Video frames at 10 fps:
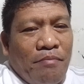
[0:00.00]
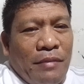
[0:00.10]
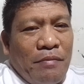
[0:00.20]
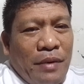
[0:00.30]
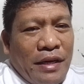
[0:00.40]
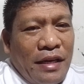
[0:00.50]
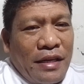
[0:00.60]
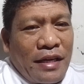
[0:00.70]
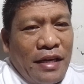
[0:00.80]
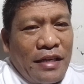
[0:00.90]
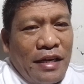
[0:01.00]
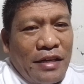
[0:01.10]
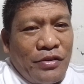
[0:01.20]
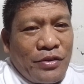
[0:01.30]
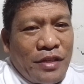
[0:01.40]
May paralirali
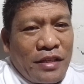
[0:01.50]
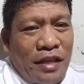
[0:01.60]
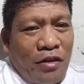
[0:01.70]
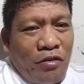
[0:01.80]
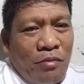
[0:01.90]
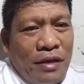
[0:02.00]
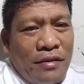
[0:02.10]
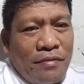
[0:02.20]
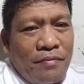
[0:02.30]
nila doon sa Tacloban.